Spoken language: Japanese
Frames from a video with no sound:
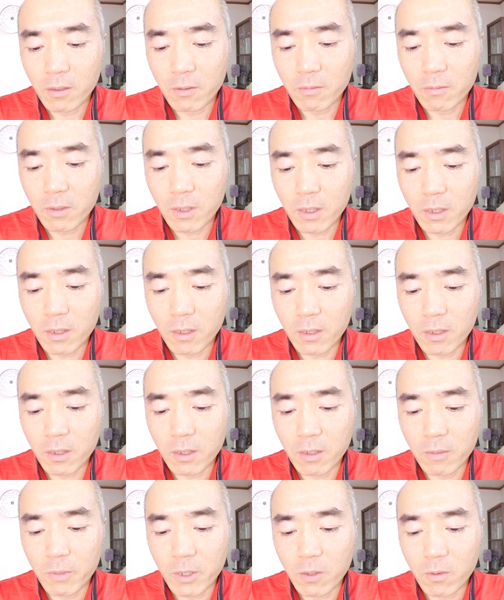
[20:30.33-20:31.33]

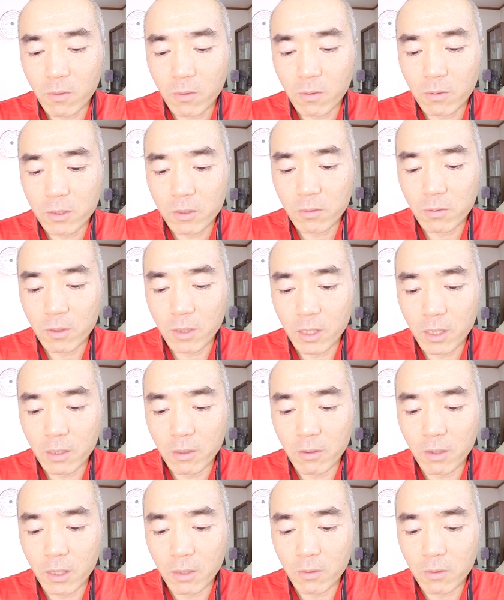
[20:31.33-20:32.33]
は、まあ、今後ちょっと
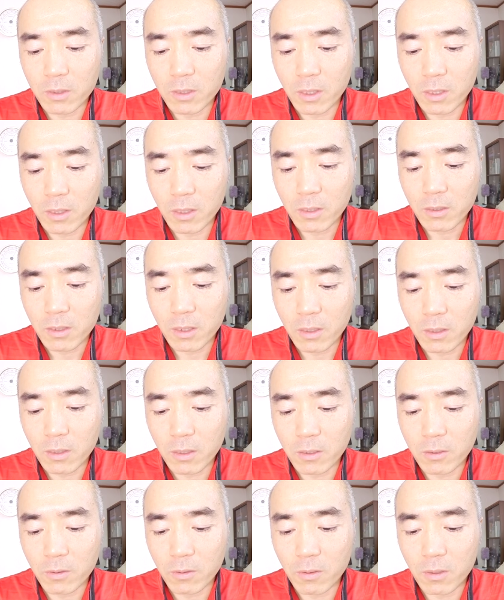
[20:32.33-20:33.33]
レギュラーとしてね、使っ
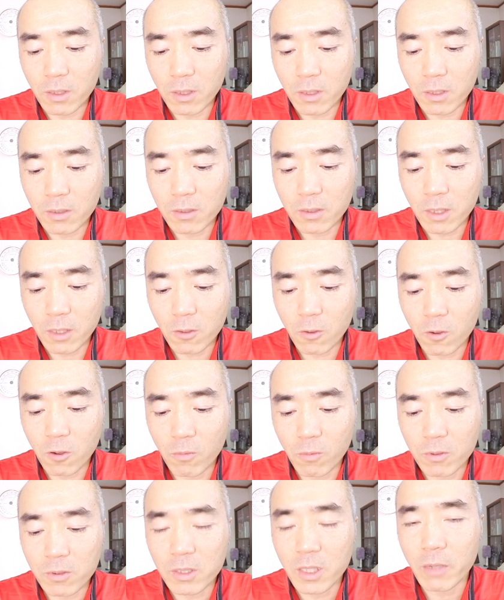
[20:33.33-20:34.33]
ていく予定です。あと、五
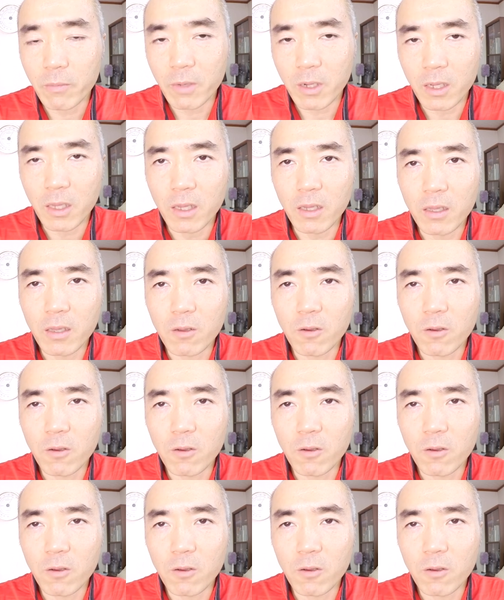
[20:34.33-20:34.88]
目生揚げ。